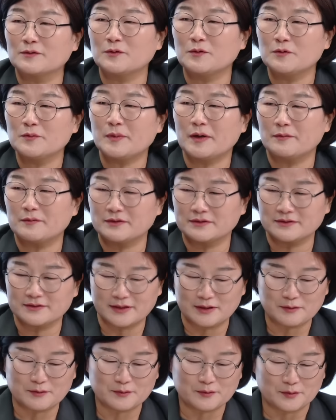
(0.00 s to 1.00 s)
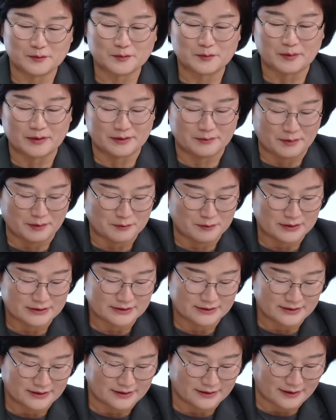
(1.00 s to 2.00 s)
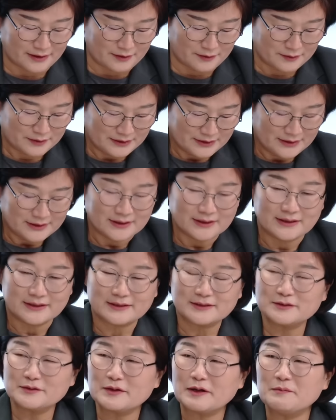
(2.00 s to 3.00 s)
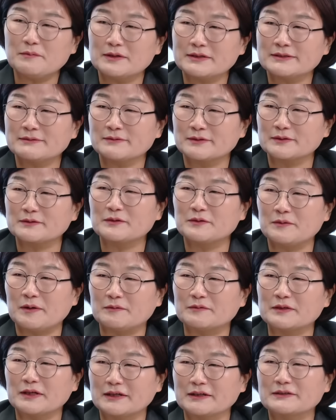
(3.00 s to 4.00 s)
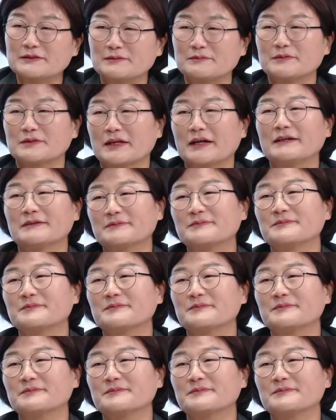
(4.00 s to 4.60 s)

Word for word: 호흡하면서 새로운 것도 많이 배우고 하실 텐데요. 끝으로 한 말씀 듣고 마무리하겠습니다.